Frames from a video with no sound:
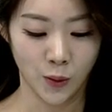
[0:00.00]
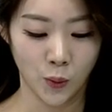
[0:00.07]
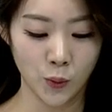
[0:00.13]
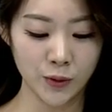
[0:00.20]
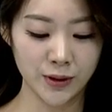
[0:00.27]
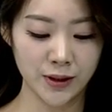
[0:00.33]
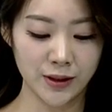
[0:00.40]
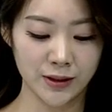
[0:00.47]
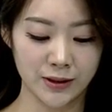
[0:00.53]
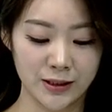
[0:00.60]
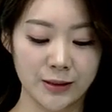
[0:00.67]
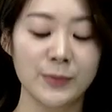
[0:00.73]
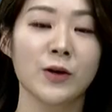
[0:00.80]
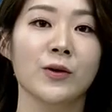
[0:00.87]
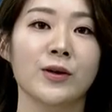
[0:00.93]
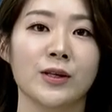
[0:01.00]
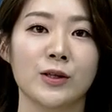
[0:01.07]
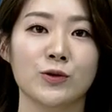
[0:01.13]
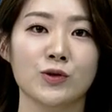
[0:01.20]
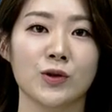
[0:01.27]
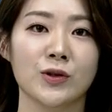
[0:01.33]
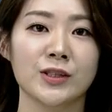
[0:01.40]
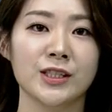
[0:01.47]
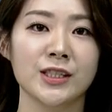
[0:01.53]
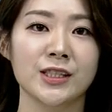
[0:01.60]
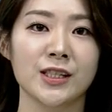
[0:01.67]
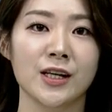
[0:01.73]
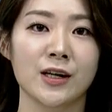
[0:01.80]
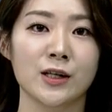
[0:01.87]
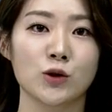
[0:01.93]
오늘 금요일이죠.
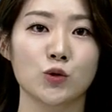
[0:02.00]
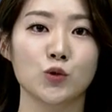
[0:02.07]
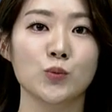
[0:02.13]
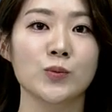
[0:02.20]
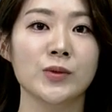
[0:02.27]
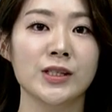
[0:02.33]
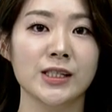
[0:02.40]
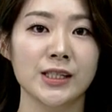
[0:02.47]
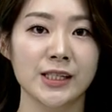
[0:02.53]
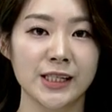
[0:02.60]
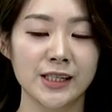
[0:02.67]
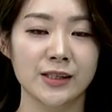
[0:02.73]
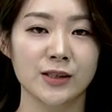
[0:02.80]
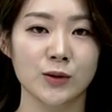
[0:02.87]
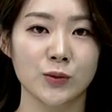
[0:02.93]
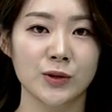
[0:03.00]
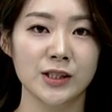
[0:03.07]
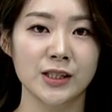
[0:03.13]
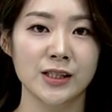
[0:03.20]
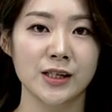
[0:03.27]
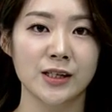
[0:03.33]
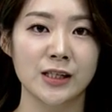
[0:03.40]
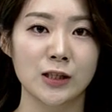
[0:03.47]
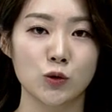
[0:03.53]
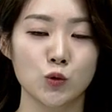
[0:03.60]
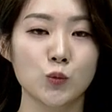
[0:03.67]
시장을 움직인 그리고 시장을